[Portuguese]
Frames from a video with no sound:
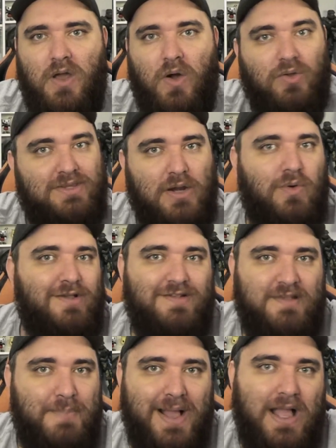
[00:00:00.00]
Outra coisa é
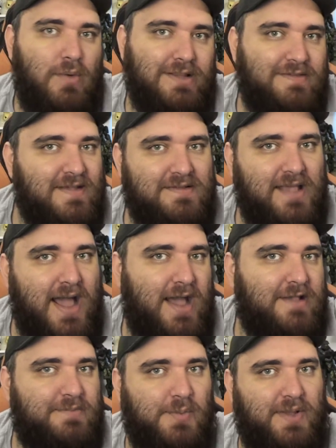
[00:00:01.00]
você pagar 400
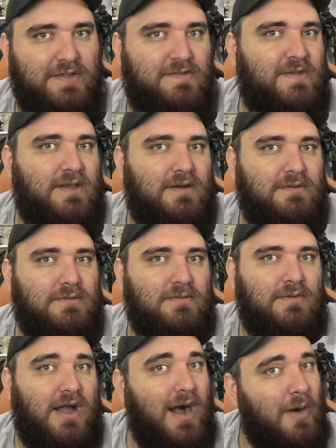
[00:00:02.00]
reais, meu parceiro.
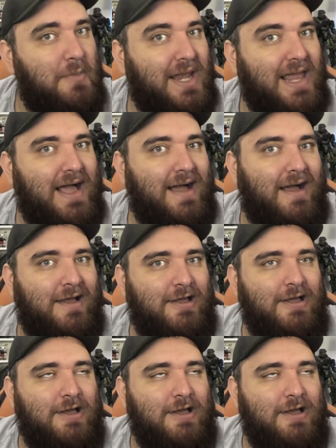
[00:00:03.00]
Calma lá.